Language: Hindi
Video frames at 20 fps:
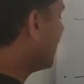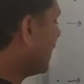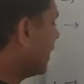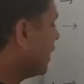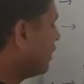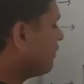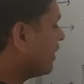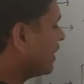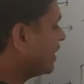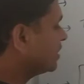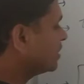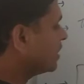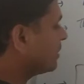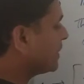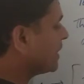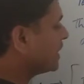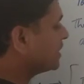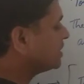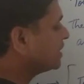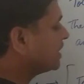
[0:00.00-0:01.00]
एडवाइस द
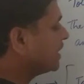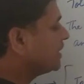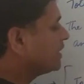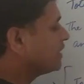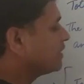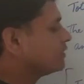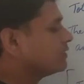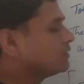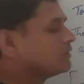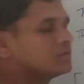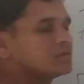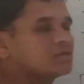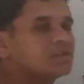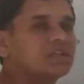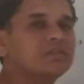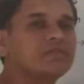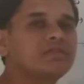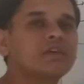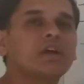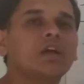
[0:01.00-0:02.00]
प्रेसिडेंट
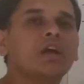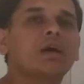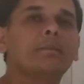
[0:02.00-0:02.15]
सिर्फ